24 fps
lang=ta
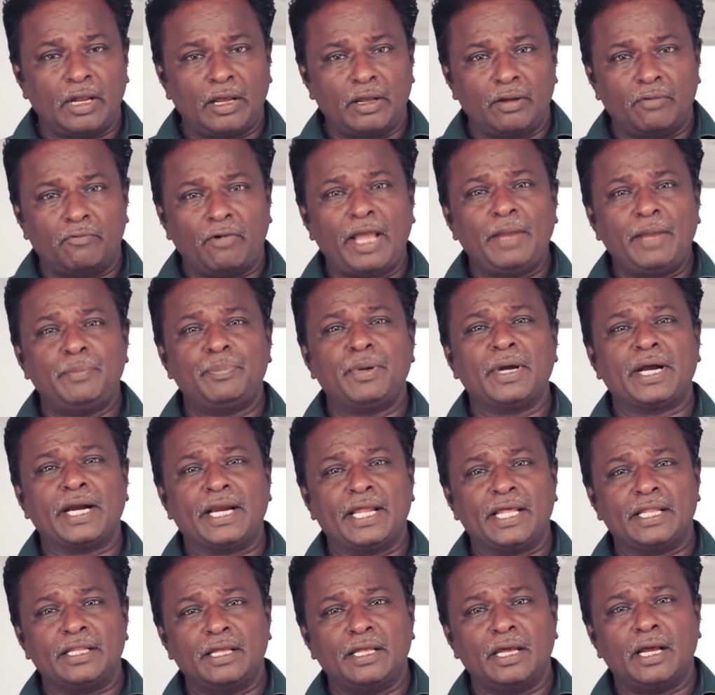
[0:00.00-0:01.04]
வாய்ப்பே
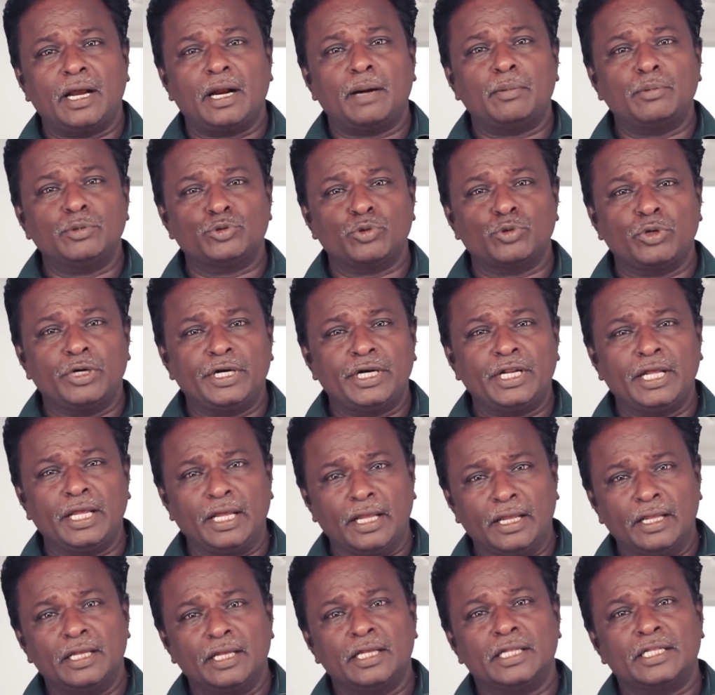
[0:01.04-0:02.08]
கிடையாது அப்படின்னு சொல்லிட்டு
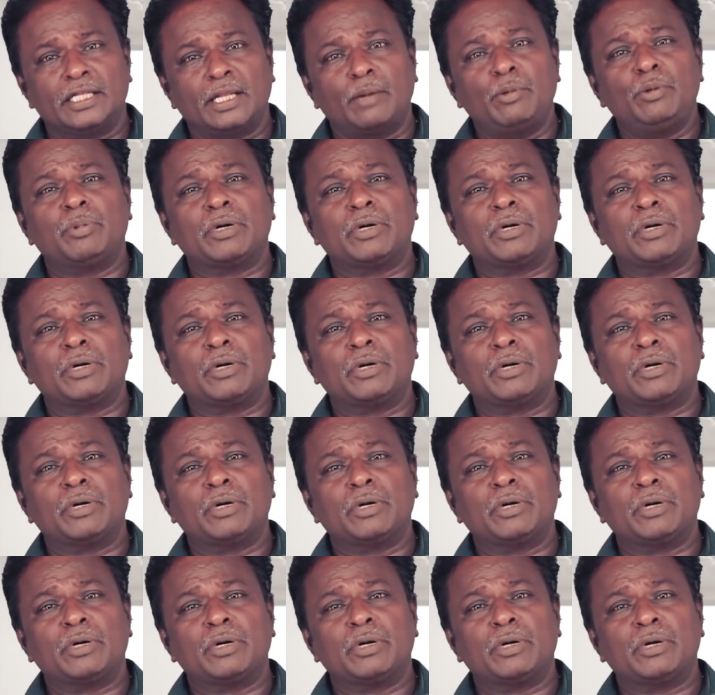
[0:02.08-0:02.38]
தமிழ்